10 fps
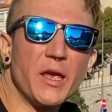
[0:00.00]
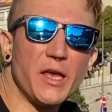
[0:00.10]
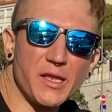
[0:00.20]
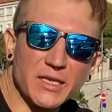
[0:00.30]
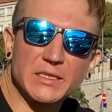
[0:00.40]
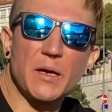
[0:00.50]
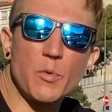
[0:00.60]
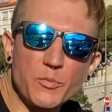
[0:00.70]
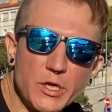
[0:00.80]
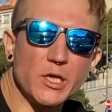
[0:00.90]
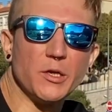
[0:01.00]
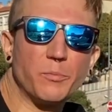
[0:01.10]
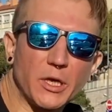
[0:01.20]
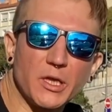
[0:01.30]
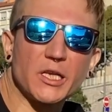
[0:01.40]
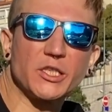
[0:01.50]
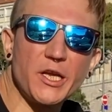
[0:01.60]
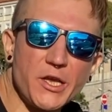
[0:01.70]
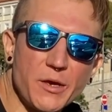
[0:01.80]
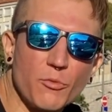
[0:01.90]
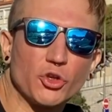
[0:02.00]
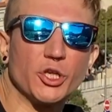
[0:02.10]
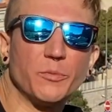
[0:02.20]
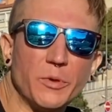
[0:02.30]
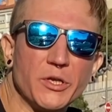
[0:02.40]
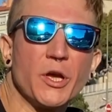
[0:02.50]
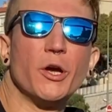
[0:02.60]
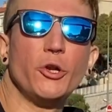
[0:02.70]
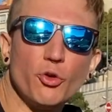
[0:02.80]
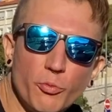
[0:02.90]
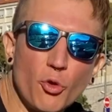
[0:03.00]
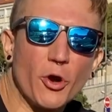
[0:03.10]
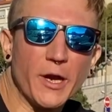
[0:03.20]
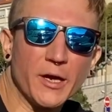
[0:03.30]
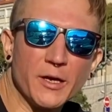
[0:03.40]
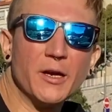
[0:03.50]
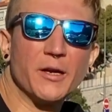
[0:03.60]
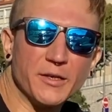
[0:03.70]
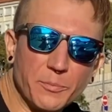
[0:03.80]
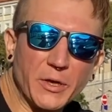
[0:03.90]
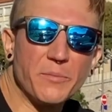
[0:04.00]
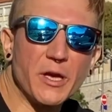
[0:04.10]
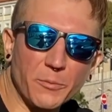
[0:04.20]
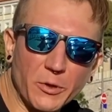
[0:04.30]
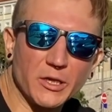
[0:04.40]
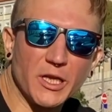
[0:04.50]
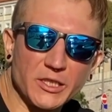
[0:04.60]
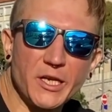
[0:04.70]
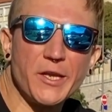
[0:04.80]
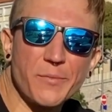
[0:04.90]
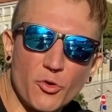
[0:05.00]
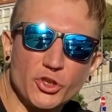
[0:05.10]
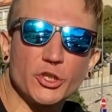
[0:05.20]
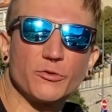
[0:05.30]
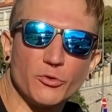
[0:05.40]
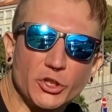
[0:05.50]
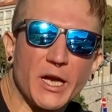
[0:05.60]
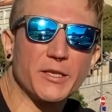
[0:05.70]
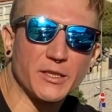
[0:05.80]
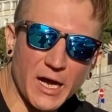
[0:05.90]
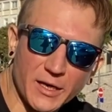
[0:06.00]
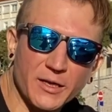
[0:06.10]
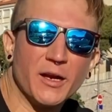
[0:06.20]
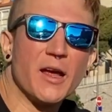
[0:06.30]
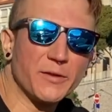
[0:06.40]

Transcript: И на самом деле предложение может быть любое. Например, предложение может звучать так.